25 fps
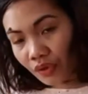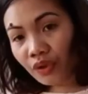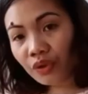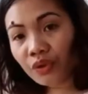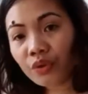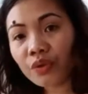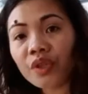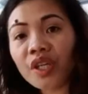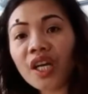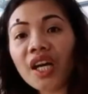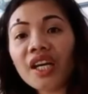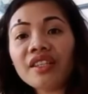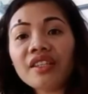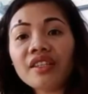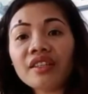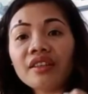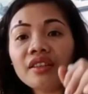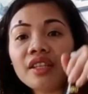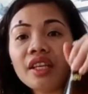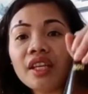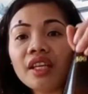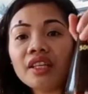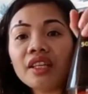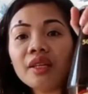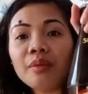So, ito guys,
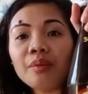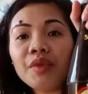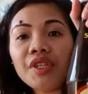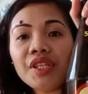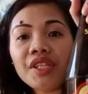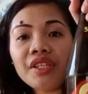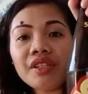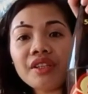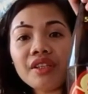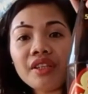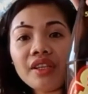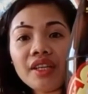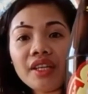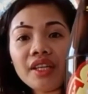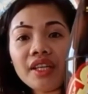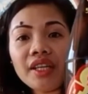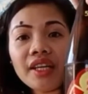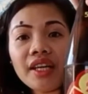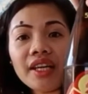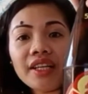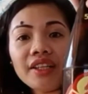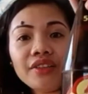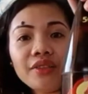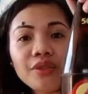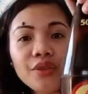at dahil na-miss
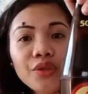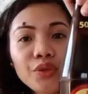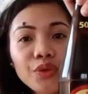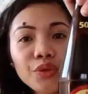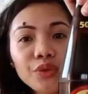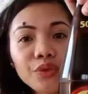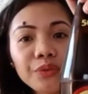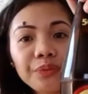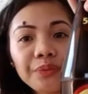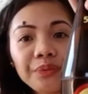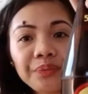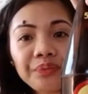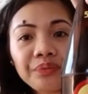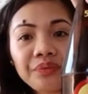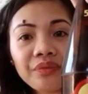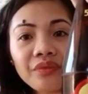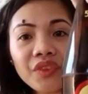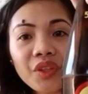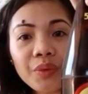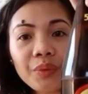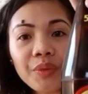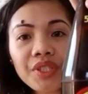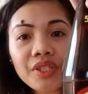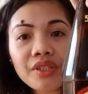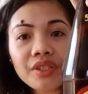ni, ano, yung,
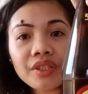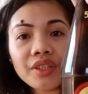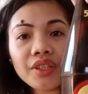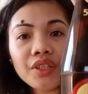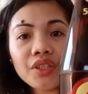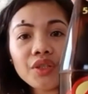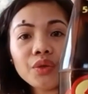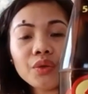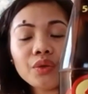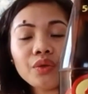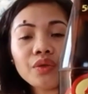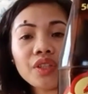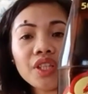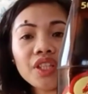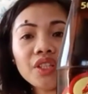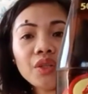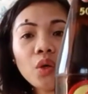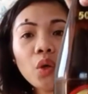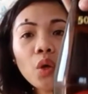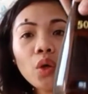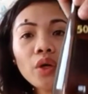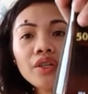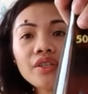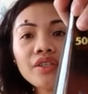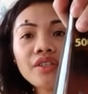ni Mr. yung
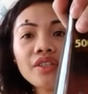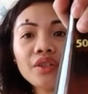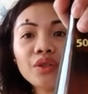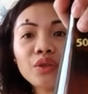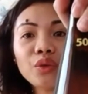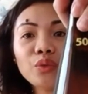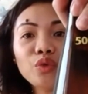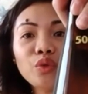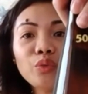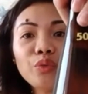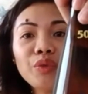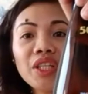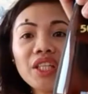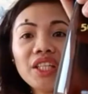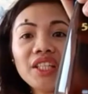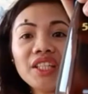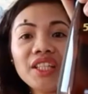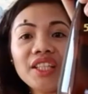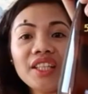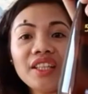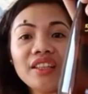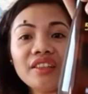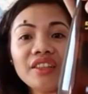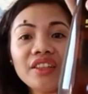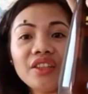Red Horse, ito bumili
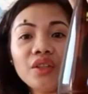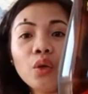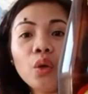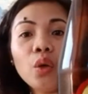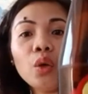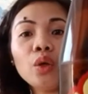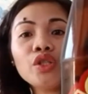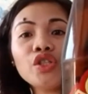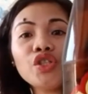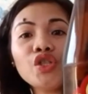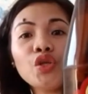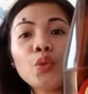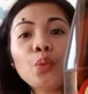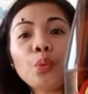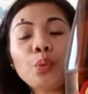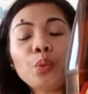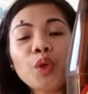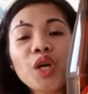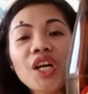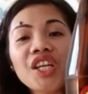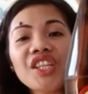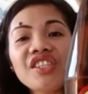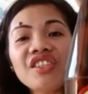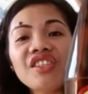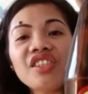din ng Red Horse. Yung
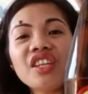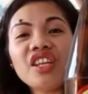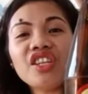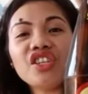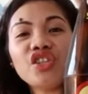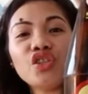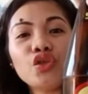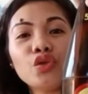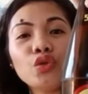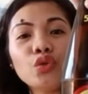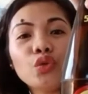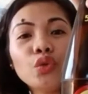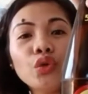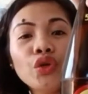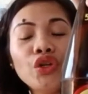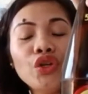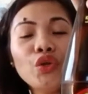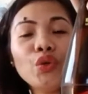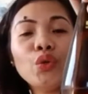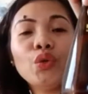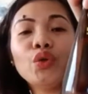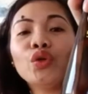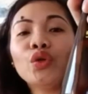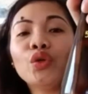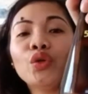price niya is 2
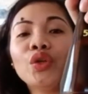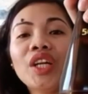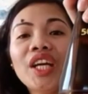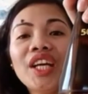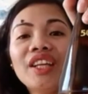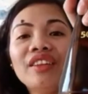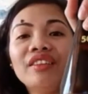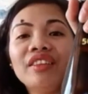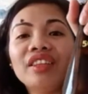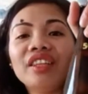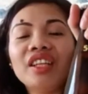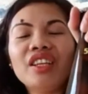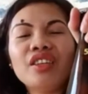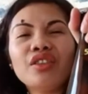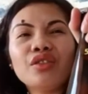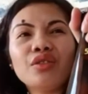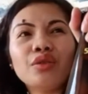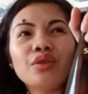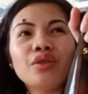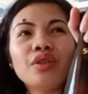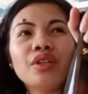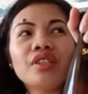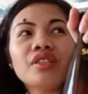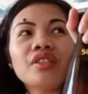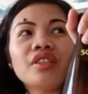euro 99,
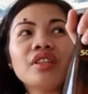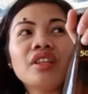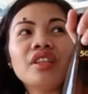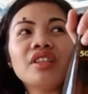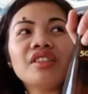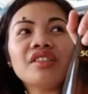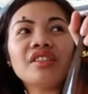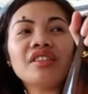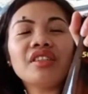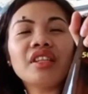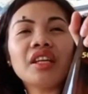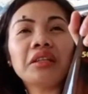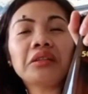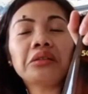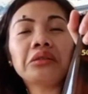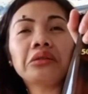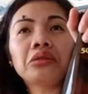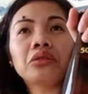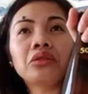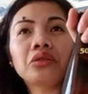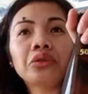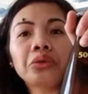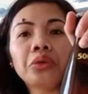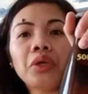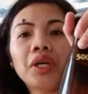so nasa less
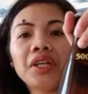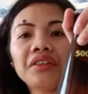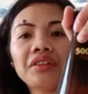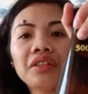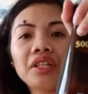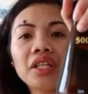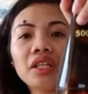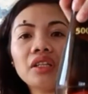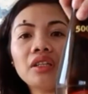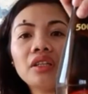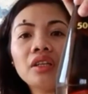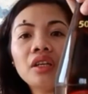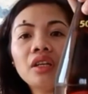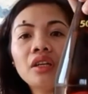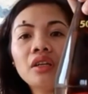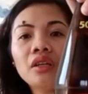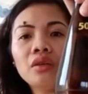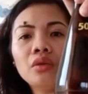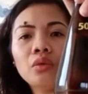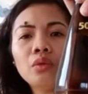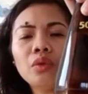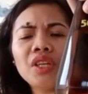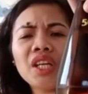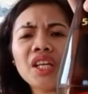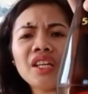than 200.
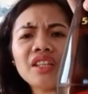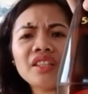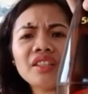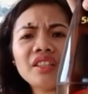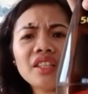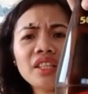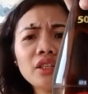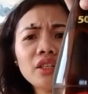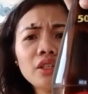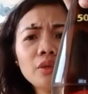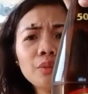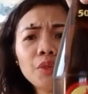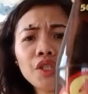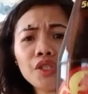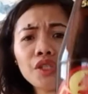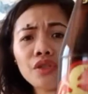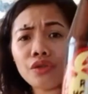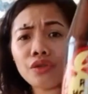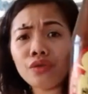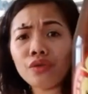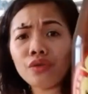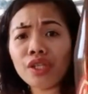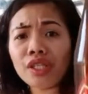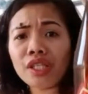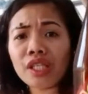180
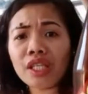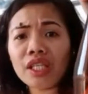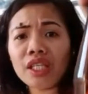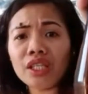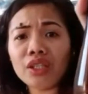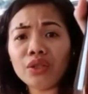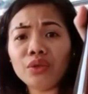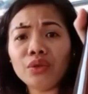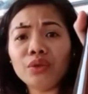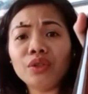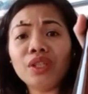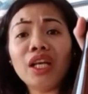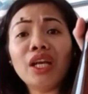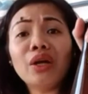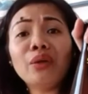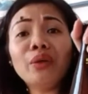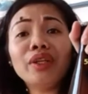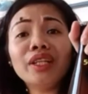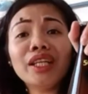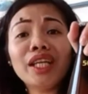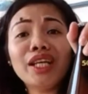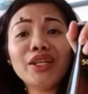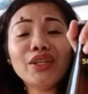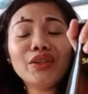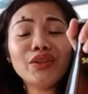pesos yung isa nito.
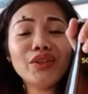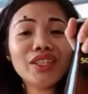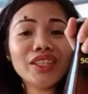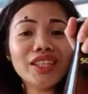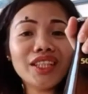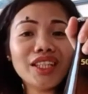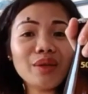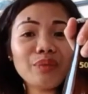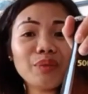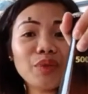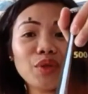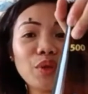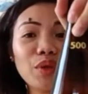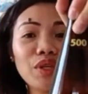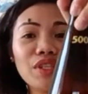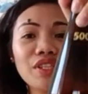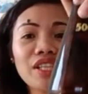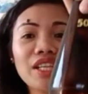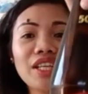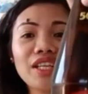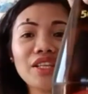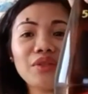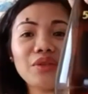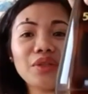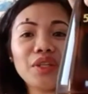Dalawa na lang yung natira pero
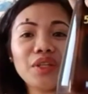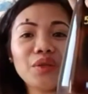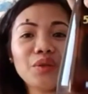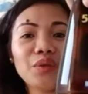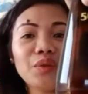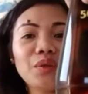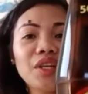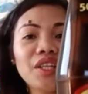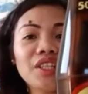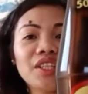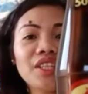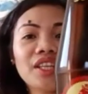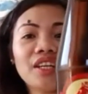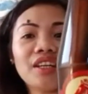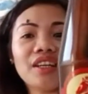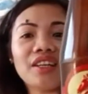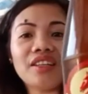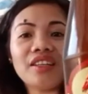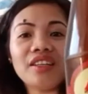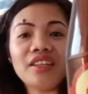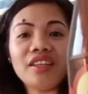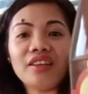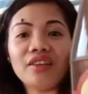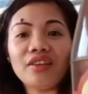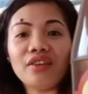isa lang yung kinuha
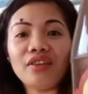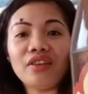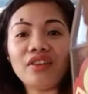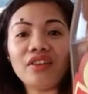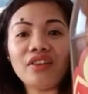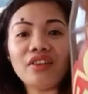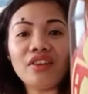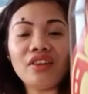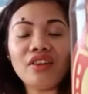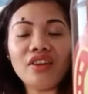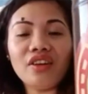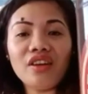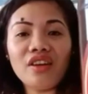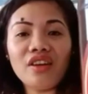niya. Yan o. Oh.